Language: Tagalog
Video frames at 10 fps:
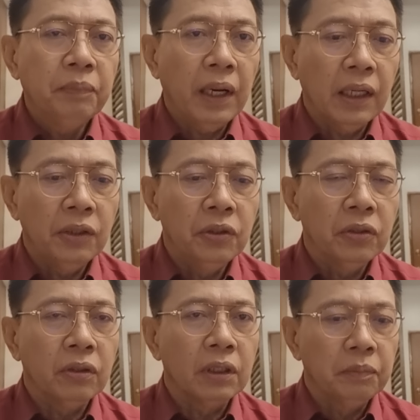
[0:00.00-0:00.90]
Pakinggan nyo
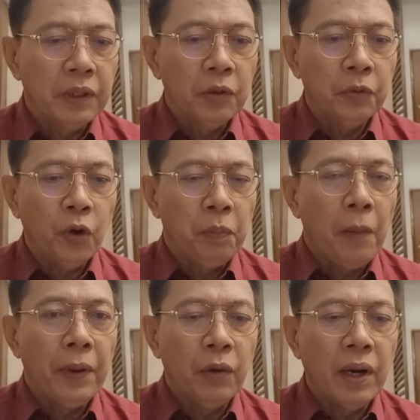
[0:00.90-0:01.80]
ito at meron pa akong
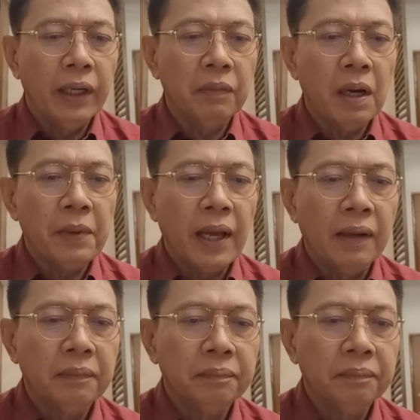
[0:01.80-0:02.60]
papaliwangan nagmamaya